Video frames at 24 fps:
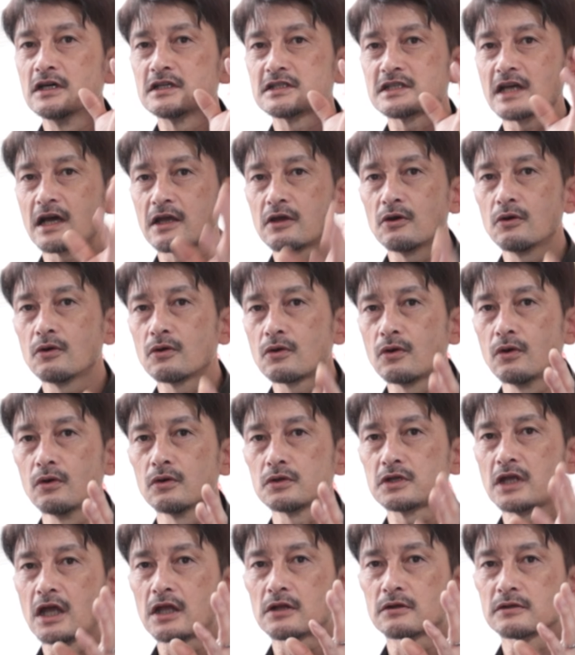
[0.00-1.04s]
作業工
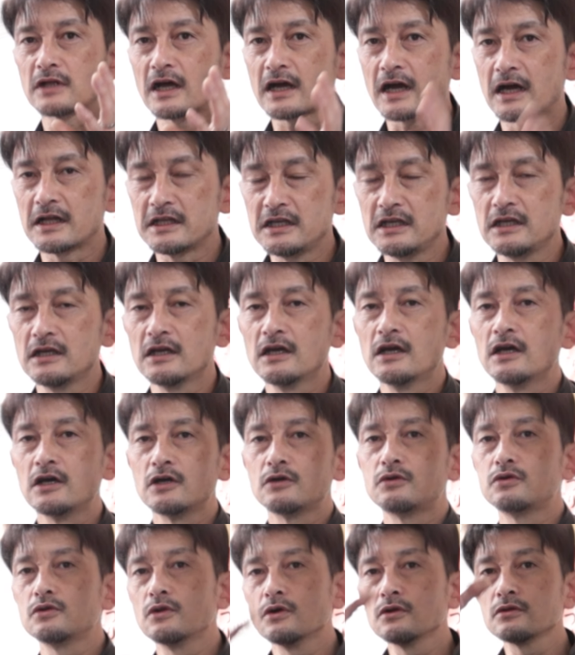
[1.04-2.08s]
程の中に
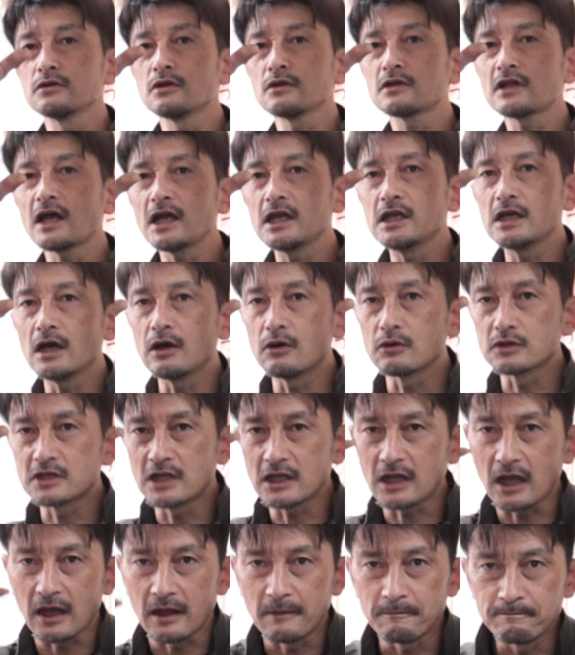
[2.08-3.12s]
フロントタイヤを
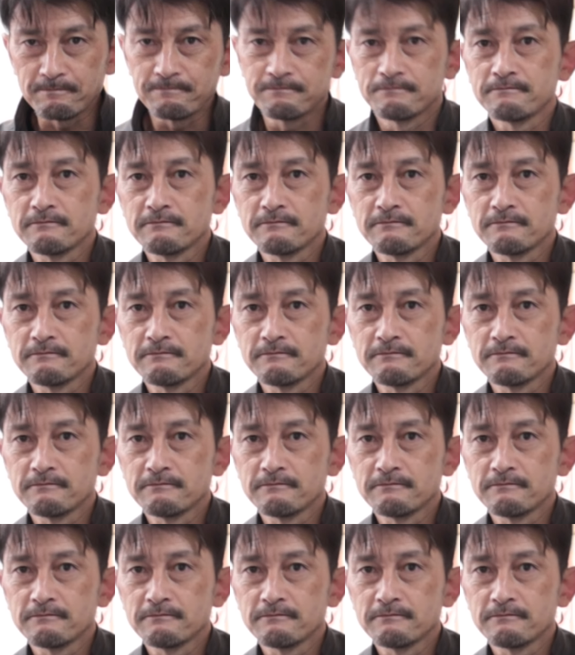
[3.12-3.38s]
手で